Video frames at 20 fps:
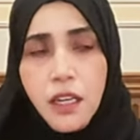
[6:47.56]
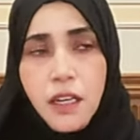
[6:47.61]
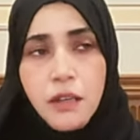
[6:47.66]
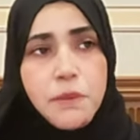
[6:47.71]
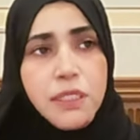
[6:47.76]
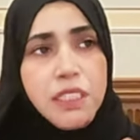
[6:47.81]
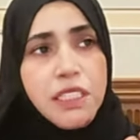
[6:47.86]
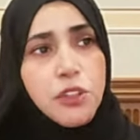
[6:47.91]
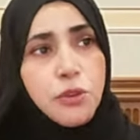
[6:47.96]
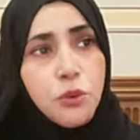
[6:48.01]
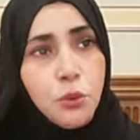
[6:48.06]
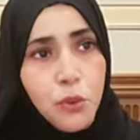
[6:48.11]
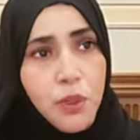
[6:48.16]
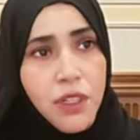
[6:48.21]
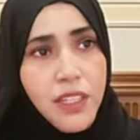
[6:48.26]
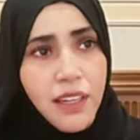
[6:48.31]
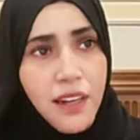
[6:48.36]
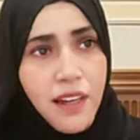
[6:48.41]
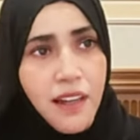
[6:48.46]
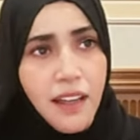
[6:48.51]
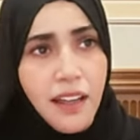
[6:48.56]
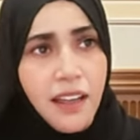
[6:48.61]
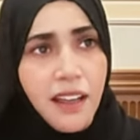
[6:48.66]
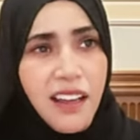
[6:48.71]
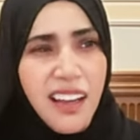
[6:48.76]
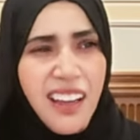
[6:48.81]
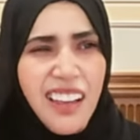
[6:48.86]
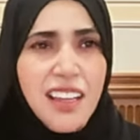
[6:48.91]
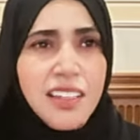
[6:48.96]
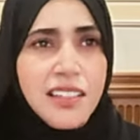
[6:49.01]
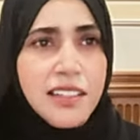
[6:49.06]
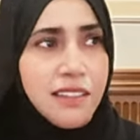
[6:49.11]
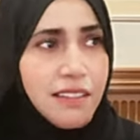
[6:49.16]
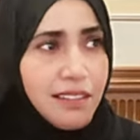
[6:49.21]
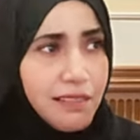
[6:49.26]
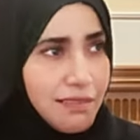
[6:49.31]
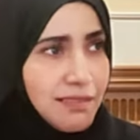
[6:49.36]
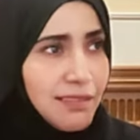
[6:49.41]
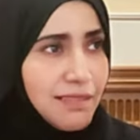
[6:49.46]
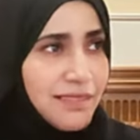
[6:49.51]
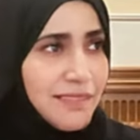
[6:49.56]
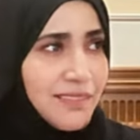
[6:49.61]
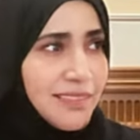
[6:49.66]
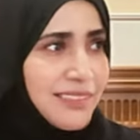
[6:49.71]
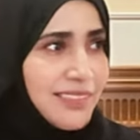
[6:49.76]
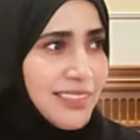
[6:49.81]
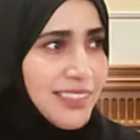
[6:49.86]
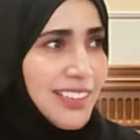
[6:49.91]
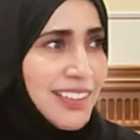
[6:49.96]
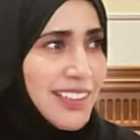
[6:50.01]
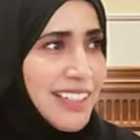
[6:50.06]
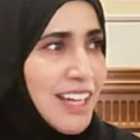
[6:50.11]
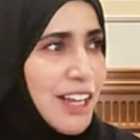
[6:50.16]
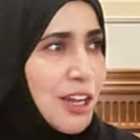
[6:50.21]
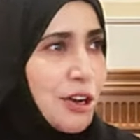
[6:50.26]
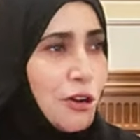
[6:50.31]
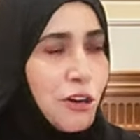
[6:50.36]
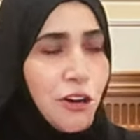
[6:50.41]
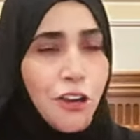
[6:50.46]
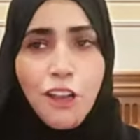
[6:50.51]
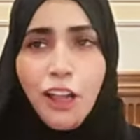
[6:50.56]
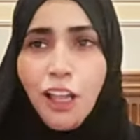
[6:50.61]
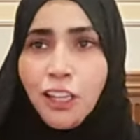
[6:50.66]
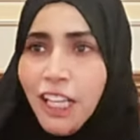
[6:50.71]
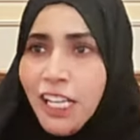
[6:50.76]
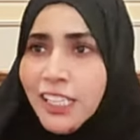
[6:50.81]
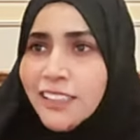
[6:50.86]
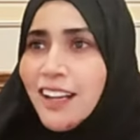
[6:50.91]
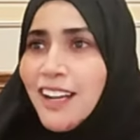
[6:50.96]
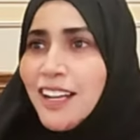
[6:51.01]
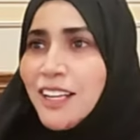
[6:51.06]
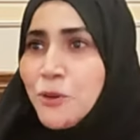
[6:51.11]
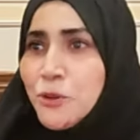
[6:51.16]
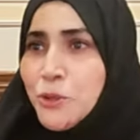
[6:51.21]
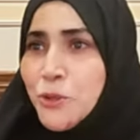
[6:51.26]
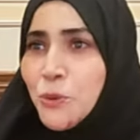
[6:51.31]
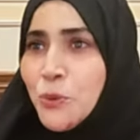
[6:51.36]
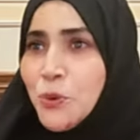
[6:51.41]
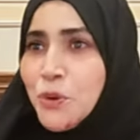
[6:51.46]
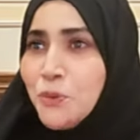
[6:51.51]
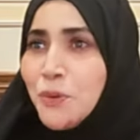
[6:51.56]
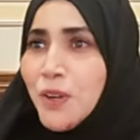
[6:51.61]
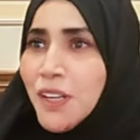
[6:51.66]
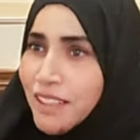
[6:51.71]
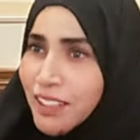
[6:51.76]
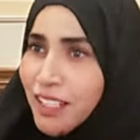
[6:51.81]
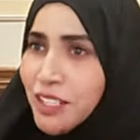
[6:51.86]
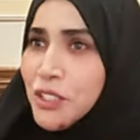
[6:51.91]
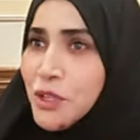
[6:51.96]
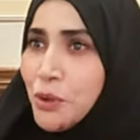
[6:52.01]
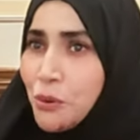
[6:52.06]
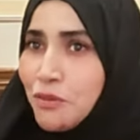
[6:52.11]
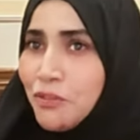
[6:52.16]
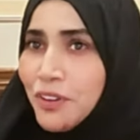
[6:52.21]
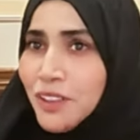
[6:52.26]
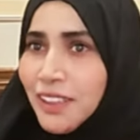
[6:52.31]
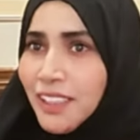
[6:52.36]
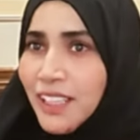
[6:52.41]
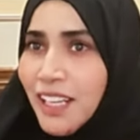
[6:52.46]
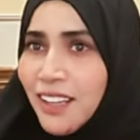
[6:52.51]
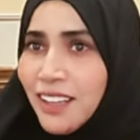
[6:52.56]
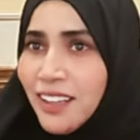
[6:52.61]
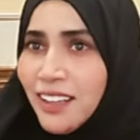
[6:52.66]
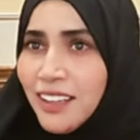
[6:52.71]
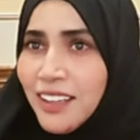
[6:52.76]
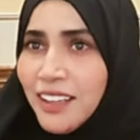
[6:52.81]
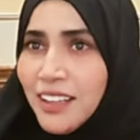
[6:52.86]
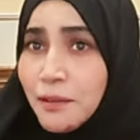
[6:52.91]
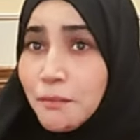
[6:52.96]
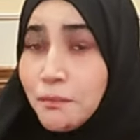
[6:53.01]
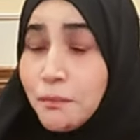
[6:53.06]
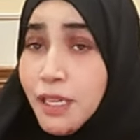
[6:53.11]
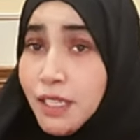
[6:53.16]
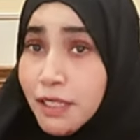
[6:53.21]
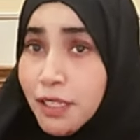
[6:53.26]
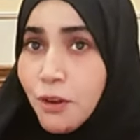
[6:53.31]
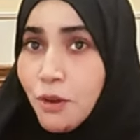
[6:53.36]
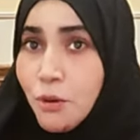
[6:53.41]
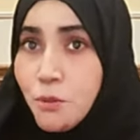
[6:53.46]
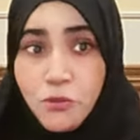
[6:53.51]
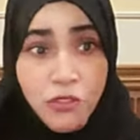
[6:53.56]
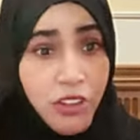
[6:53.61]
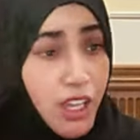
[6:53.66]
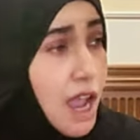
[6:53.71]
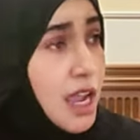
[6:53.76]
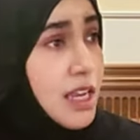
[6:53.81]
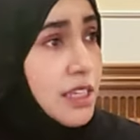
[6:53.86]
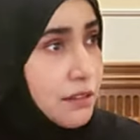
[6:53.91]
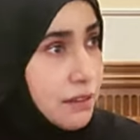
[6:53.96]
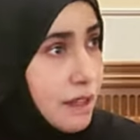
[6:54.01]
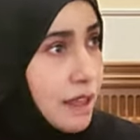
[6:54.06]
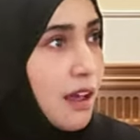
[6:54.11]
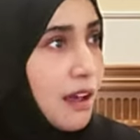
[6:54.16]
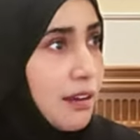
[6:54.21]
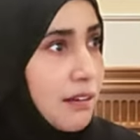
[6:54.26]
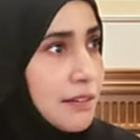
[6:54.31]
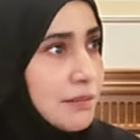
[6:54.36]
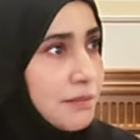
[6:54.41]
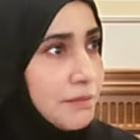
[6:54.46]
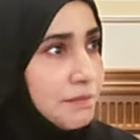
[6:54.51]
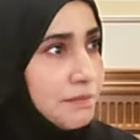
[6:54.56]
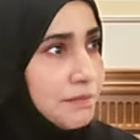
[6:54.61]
لما تجي تقولي لها خلاص أه، الله تعالى وش يقول ولا تنسوا الفضل بينكم في آية الطلاق